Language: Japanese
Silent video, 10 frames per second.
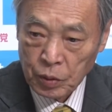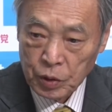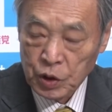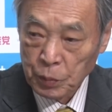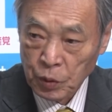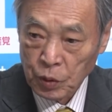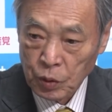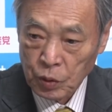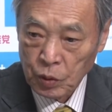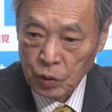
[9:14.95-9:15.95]
遺書も
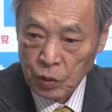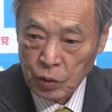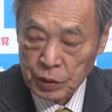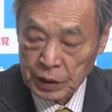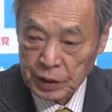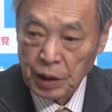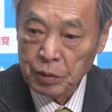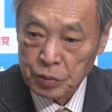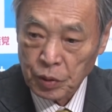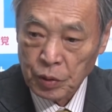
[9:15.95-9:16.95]
出され
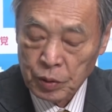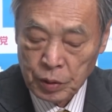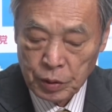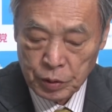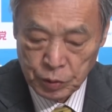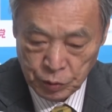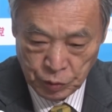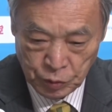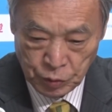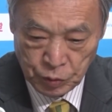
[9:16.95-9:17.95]
ると
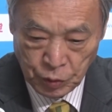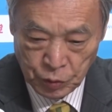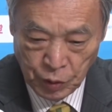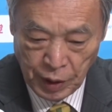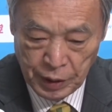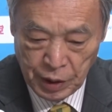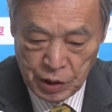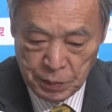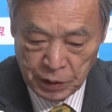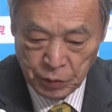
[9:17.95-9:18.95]
いうことを拝
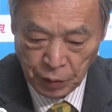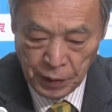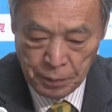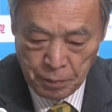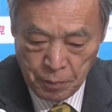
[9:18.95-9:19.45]
見しますとね